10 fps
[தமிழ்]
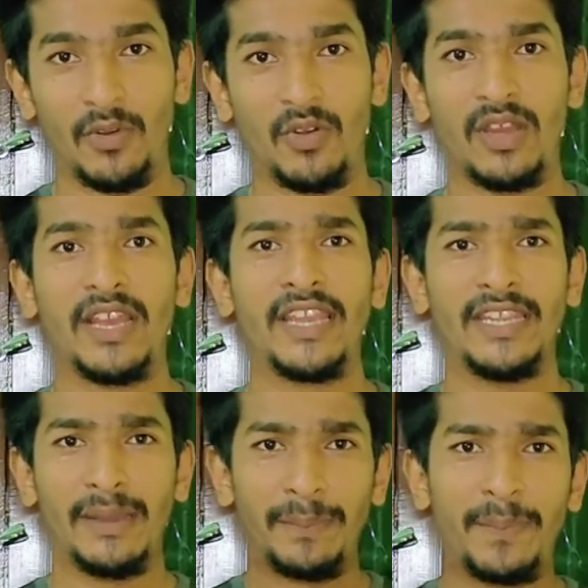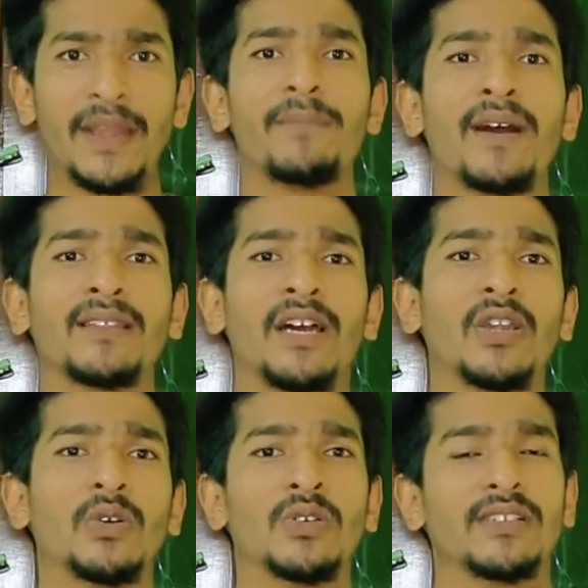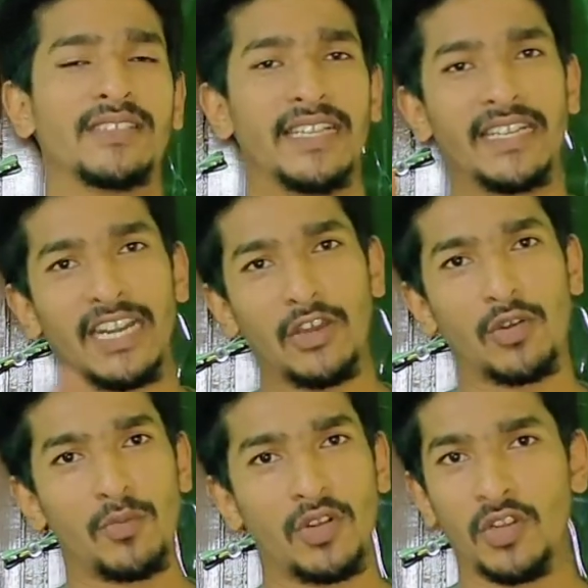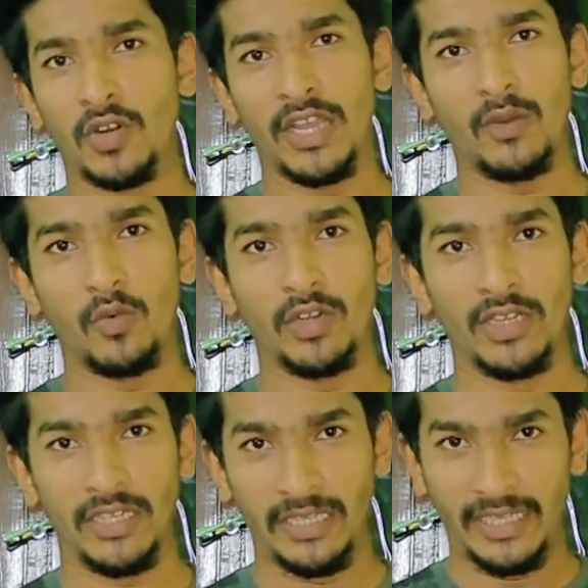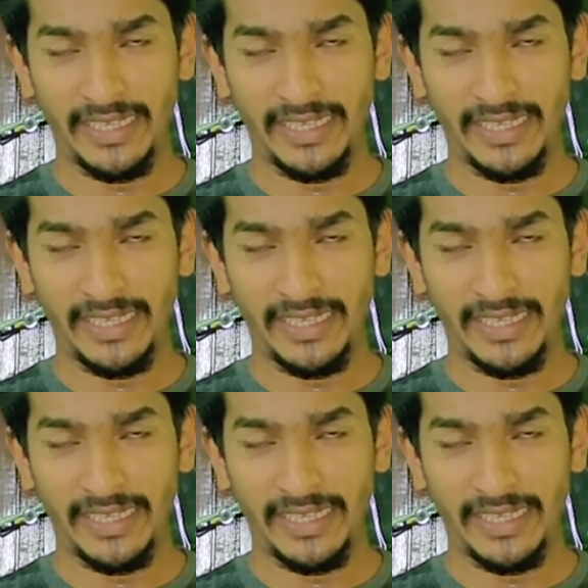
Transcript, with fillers: அப்போ எப்படி பார்த்தாலும் சென்ட்ரல் கவர்மெண்ட்டோட ஒரு